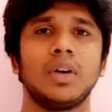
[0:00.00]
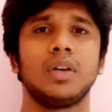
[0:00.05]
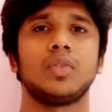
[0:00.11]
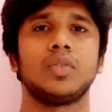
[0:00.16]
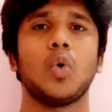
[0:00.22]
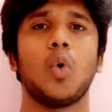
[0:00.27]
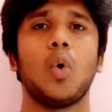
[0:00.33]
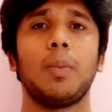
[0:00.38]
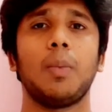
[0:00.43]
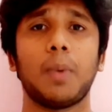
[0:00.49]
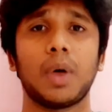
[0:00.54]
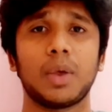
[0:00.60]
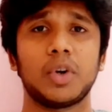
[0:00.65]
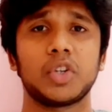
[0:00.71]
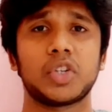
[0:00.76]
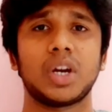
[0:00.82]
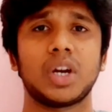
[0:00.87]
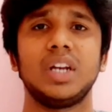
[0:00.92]
ஸோ ஒம்பது
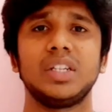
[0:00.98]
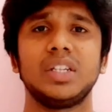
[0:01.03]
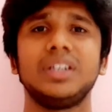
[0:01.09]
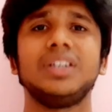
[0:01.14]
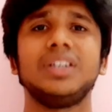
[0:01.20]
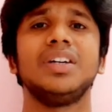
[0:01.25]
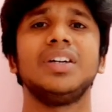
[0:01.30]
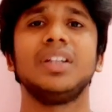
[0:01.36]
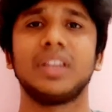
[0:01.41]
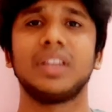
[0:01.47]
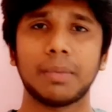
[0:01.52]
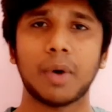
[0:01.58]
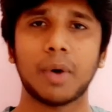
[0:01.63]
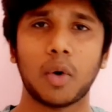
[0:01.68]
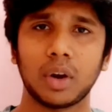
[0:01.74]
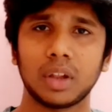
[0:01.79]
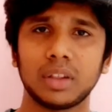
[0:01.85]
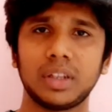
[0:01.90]
வருஷம் கழிச்சு திரும்ப
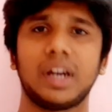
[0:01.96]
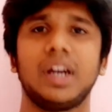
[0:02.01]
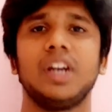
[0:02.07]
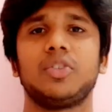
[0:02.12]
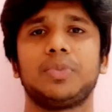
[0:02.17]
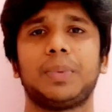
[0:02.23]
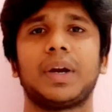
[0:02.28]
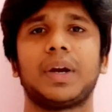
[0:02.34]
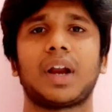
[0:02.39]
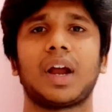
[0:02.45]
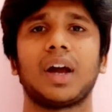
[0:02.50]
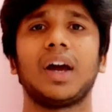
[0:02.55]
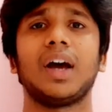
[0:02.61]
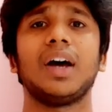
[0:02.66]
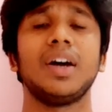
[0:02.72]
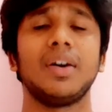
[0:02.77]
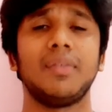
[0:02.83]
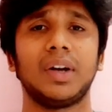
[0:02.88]
அவங்க வந்து ரிலீஸ் பண்ணுறாங்க
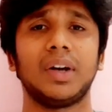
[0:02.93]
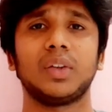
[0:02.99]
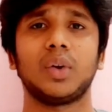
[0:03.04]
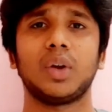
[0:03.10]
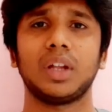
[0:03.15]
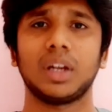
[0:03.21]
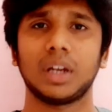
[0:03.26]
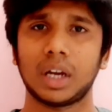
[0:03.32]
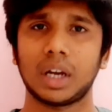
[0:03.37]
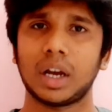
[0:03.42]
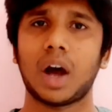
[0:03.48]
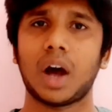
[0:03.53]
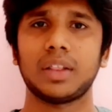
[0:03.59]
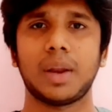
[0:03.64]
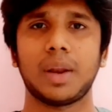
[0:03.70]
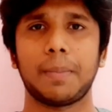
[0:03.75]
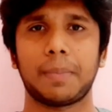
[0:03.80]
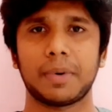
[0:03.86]
வந்தோடனே
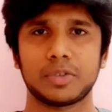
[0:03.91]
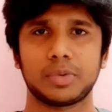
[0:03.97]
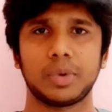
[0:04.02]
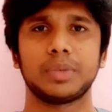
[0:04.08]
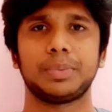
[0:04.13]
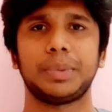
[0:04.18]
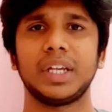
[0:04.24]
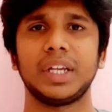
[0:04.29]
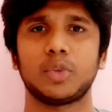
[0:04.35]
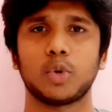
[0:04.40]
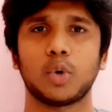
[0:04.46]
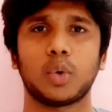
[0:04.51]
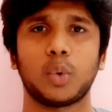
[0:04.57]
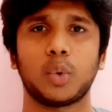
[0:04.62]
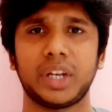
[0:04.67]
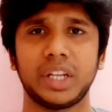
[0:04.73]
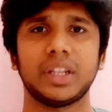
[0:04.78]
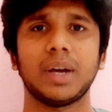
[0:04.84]
காந்தியின் பிரின்சிபல்ஸ் படி ஸோ
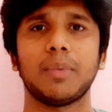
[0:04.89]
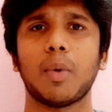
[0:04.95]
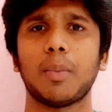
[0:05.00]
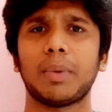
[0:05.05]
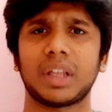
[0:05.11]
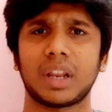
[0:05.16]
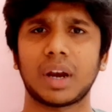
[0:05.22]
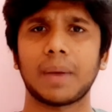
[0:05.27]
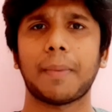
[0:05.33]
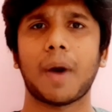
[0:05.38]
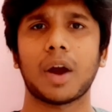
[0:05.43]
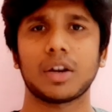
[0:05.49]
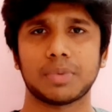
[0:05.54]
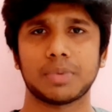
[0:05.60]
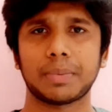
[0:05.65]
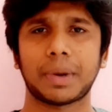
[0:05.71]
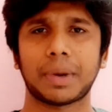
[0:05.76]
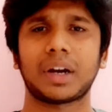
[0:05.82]
குவிட் இந்தியா மூமெண்ட் இதெல்லாம்
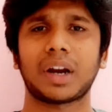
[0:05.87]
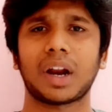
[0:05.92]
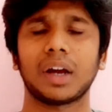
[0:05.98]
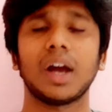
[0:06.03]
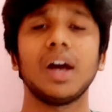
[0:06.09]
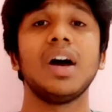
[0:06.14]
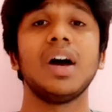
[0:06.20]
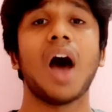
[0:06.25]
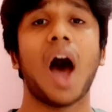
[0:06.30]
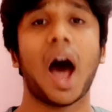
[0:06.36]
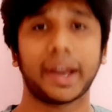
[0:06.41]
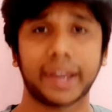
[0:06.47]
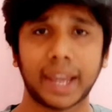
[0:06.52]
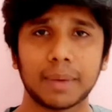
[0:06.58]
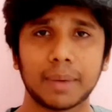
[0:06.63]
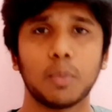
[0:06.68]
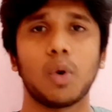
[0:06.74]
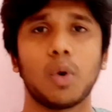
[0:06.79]
பார்ட்டிசிபேட் பண்ணுறாங்க
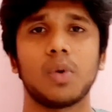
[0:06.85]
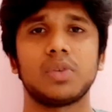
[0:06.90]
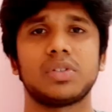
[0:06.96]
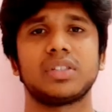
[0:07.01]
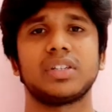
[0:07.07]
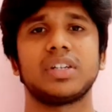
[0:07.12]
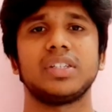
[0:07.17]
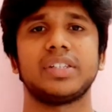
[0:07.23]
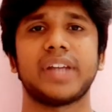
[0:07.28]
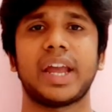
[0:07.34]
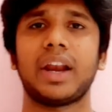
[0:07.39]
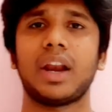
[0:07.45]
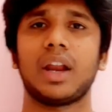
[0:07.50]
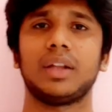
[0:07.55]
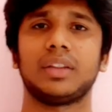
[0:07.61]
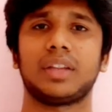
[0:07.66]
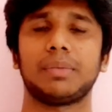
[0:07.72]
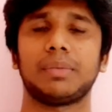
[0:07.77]
அகைன் மூணு வருஷத்துக்கு
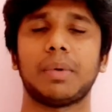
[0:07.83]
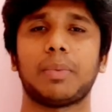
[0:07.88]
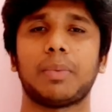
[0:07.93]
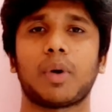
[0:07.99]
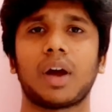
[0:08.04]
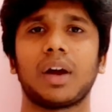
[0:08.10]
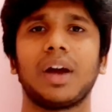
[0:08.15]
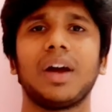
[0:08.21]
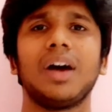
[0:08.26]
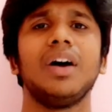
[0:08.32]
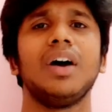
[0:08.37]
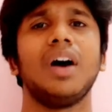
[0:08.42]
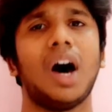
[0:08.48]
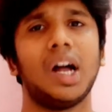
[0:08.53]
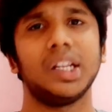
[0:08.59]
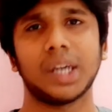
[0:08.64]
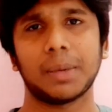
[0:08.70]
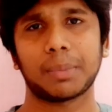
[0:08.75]
ஜெயிலில் திரும்ப போகிறாங்க
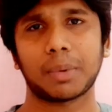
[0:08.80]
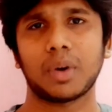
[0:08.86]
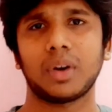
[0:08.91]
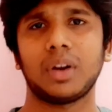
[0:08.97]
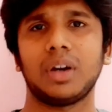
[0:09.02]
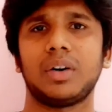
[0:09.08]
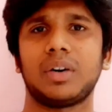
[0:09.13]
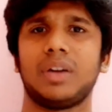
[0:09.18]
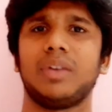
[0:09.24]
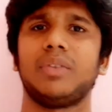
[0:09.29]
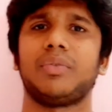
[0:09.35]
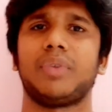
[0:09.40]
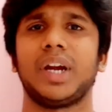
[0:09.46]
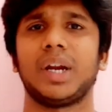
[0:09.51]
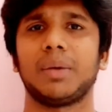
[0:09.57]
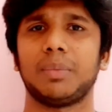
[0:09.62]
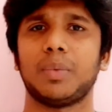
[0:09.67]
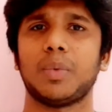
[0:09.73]
அதுக்கப்புறம்
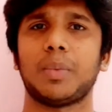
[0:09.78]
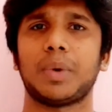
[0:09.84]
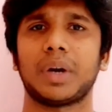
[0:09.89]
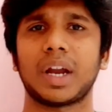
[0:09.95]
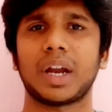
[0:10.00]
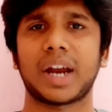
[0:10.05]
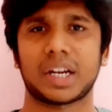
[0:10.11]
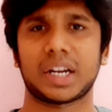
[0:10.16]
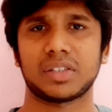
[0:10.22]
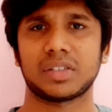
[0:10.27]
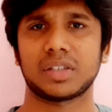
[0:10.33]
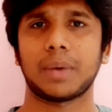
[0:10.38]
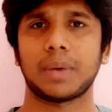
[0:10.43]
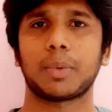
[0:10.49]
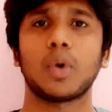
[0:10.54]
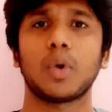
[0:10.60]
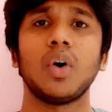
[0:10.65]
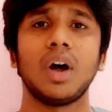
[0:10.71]
ஃப்ரீடம் மூமெண்ட்லாம்
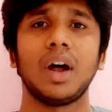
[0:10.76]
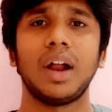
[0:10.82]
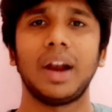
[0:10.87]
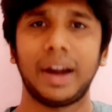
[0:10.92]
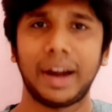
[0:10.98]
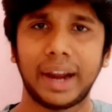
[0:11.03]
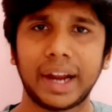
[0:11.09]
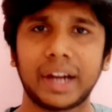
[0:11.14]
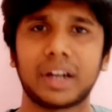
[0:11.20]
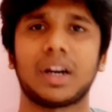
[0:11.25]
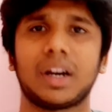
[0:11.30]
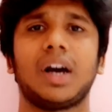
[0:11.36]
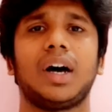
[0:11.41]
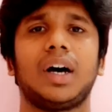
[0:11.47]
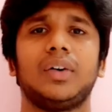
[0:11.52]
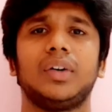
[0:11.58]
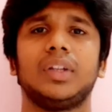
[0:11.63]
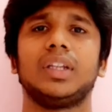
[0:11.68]
கிடச்சதுக்கப்புறம்
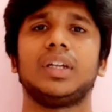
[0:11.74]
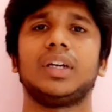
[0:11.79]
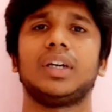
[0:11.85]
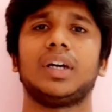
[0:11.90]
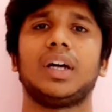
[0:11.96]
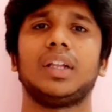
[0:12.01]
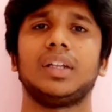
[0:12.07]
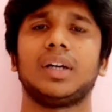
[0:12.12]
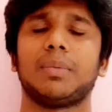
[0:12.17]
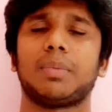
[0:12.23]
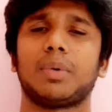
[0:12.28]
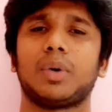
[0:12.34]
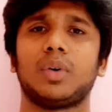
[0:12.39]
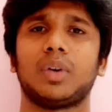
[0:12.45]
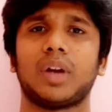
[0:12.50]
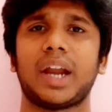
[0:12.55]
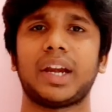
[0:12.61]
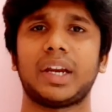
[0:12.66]
லேட்டராக வந்து அதுக்கப்புறம்
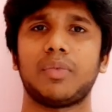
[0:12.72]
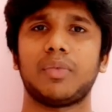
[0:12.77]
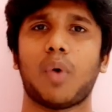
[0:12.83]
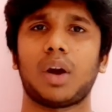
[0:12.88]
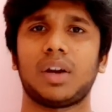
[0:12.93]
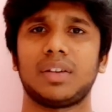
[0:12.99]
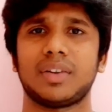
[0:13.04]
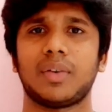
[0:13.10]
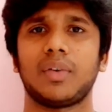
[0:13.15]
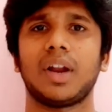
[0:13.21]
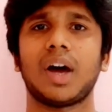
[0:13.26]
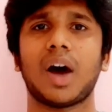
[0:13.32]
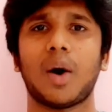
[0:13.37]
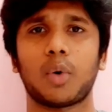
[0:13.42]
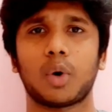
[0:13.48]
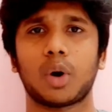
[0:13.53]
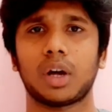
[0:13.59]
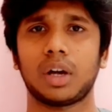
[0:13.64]
நைன்டீன் ஃபார்ட்டி செவனில்
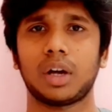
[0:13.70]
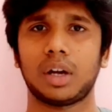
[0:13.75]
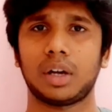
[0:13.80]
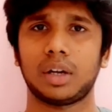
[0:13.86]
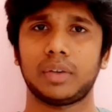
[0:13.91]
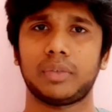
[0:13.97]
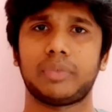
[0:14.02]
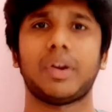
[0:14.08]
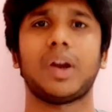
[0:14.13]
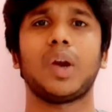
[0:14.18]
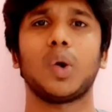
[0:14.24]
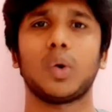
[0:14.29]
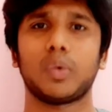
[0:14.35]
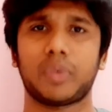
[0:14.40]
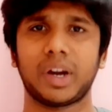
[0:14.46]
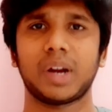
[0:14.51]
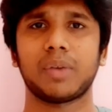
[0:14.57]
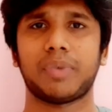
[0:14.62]
அவரோட ஃபெல்லோ
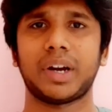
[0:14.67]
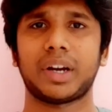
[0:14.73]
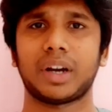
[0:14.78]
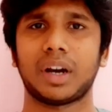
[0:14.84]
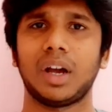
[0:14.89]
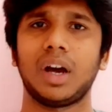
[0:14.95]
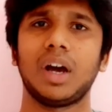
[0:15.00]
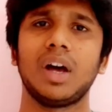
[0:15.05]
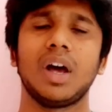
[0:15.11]
ஃப்ரீடம் ஃபைட்டரில்